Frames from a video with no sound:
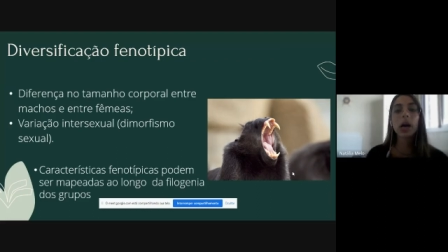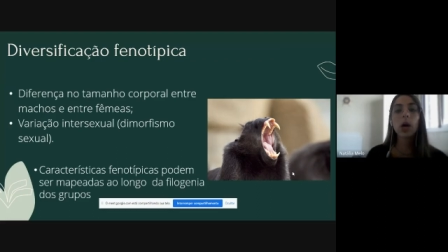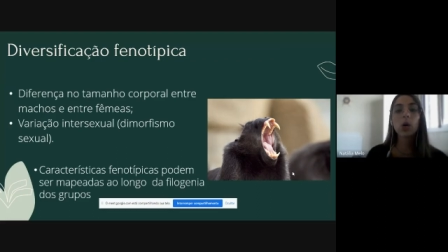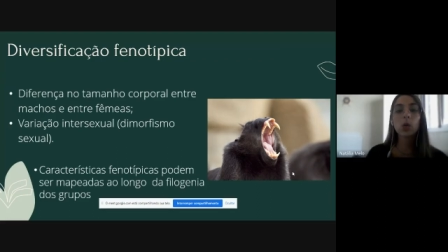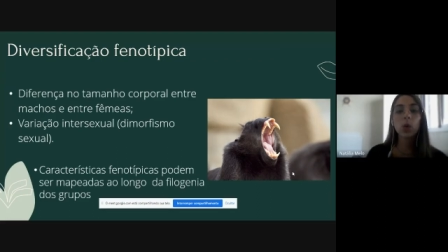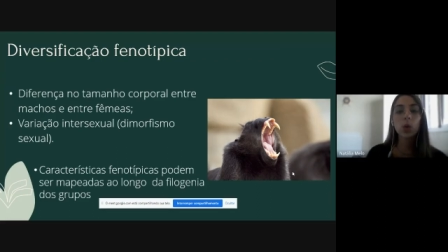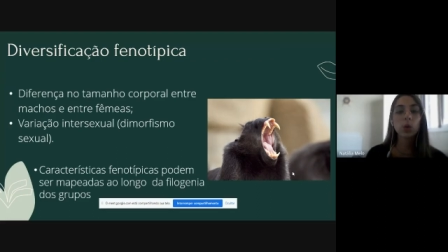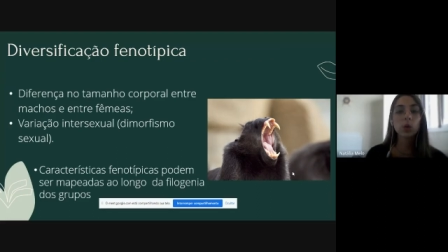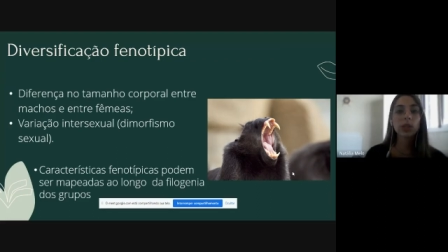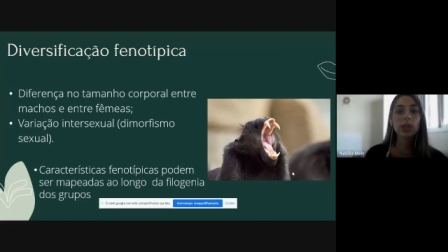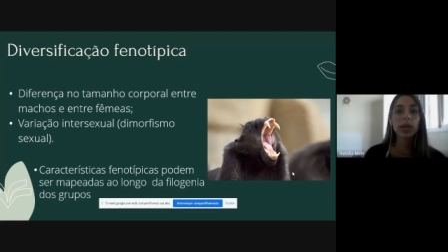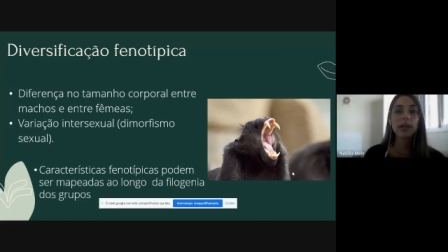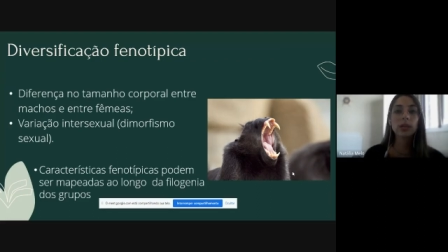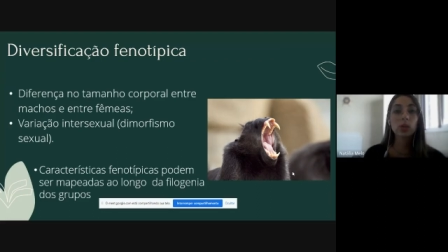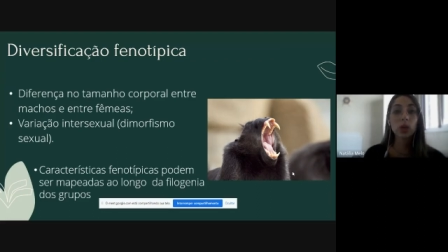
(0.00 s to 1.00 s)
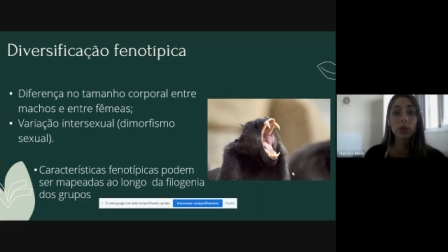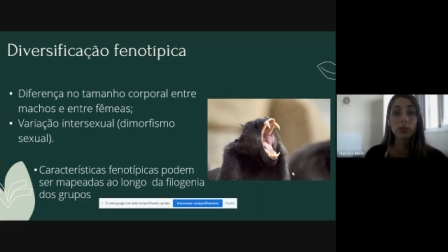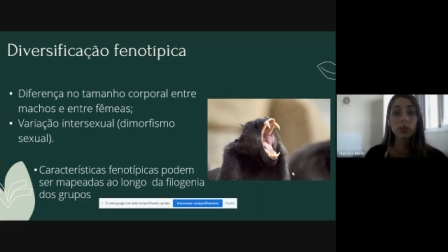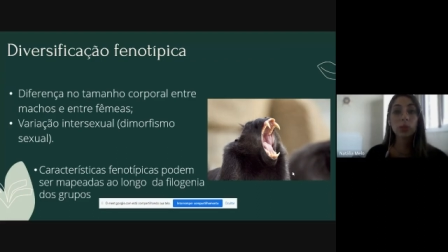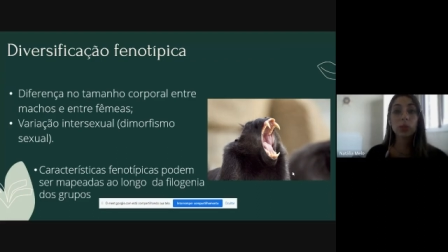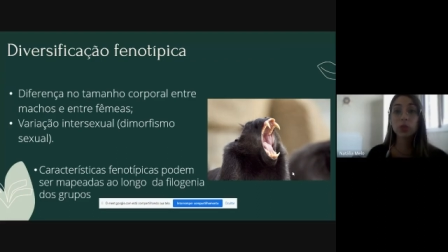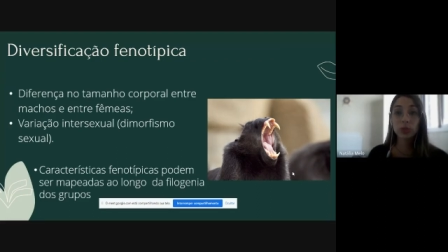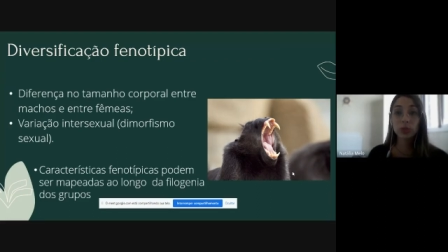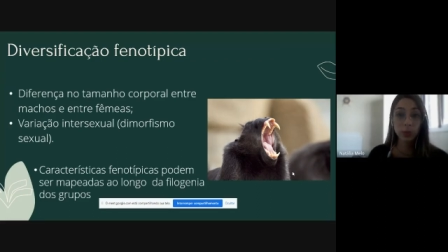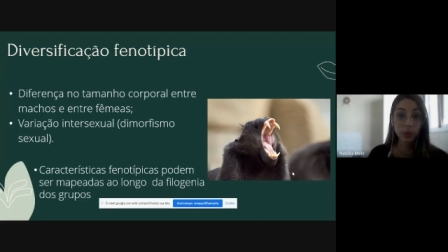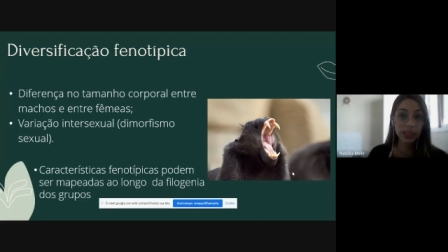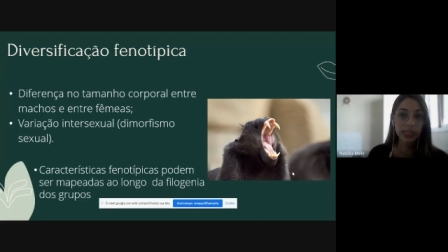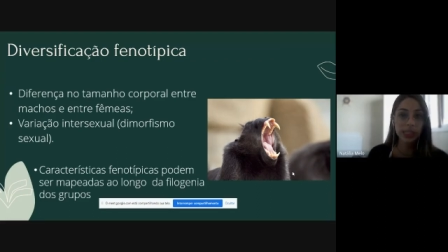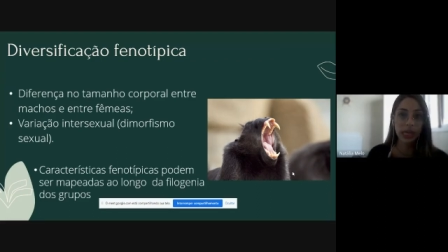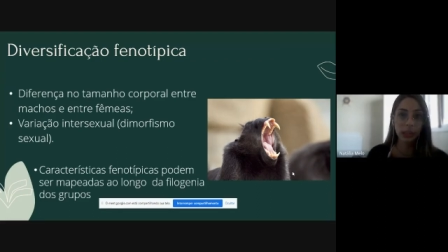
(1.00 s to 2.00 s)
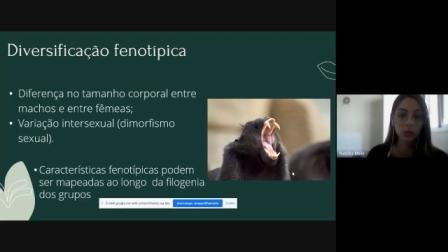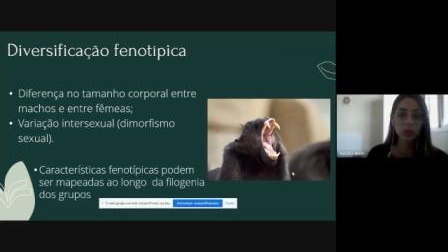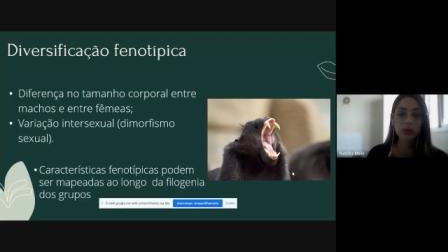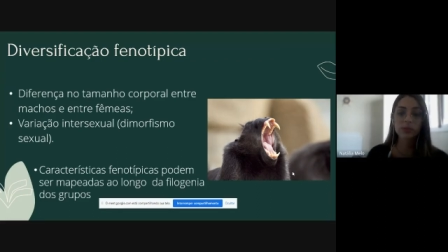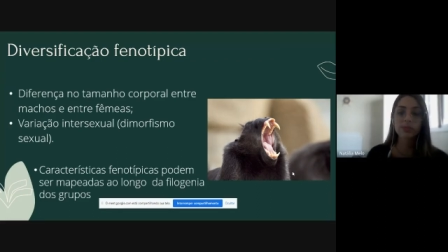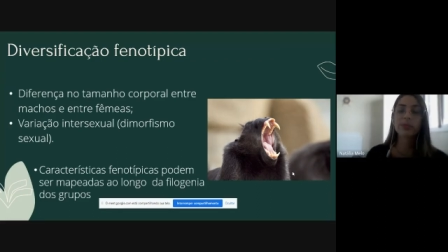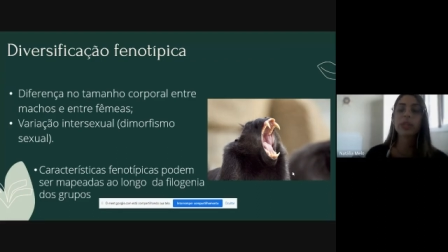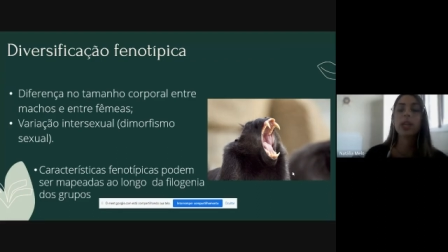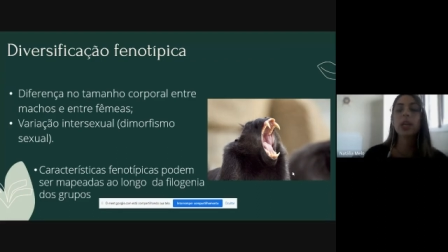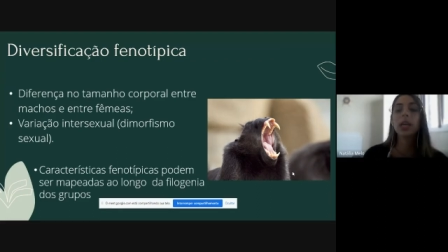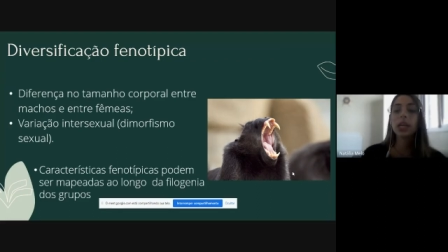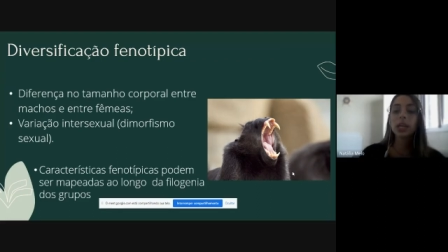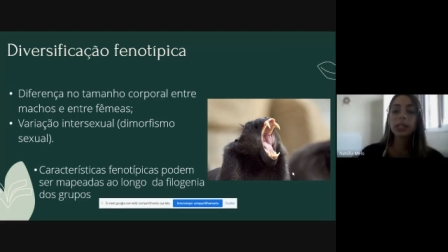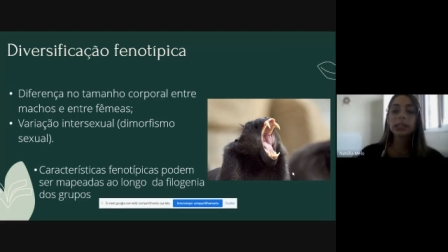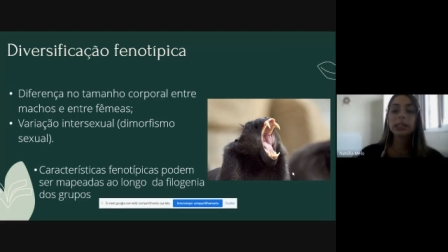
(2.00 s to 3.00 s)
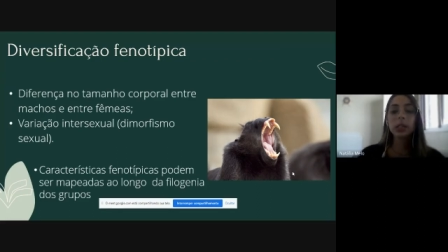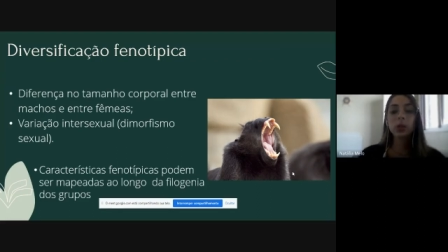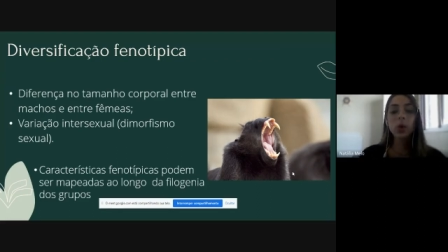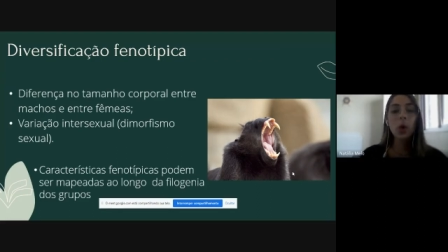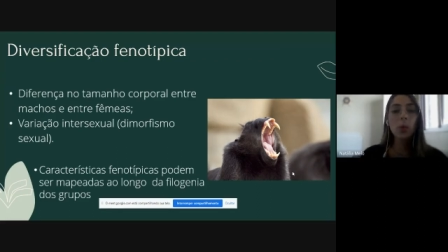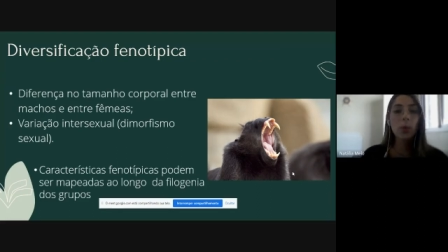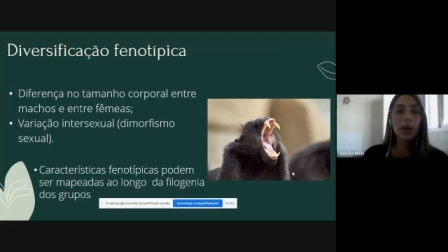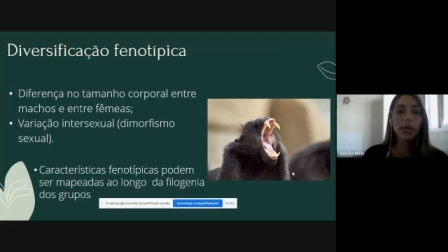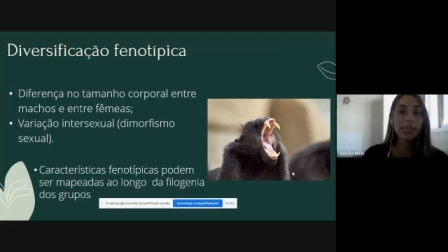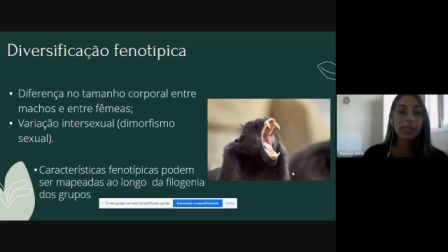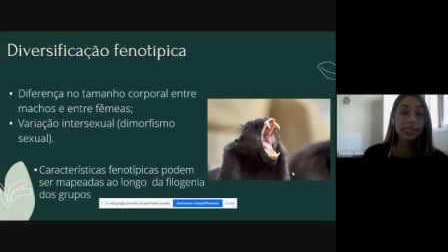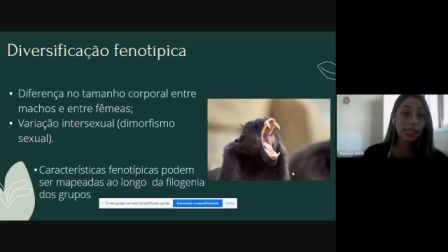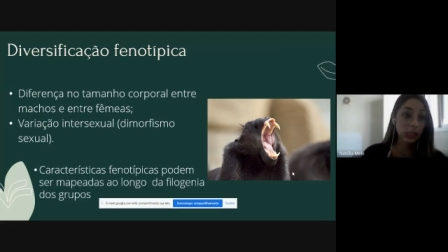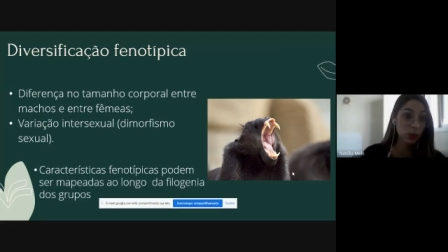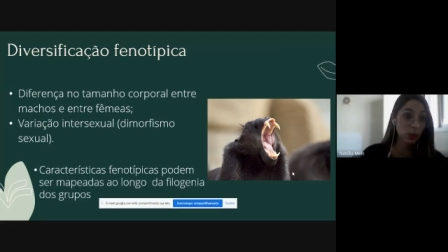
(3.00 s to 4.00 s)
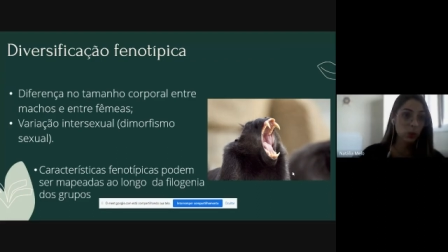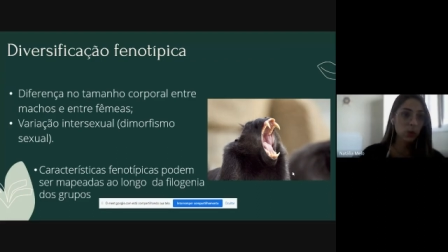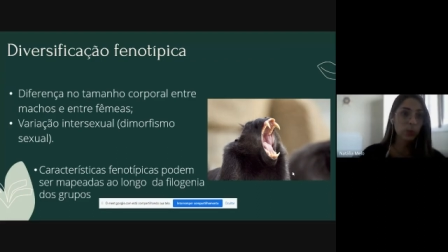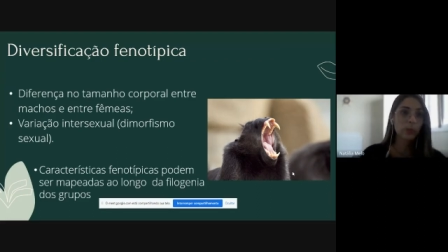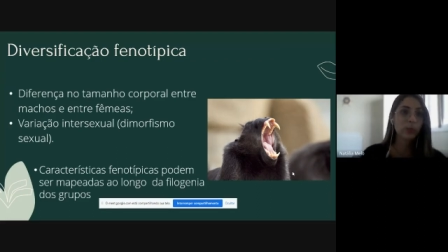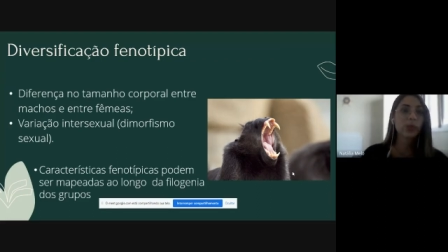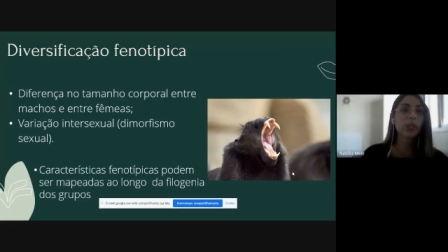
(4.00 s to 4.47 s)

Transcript: ao longo da história evolutiva dos clados. Tendo como base nisso,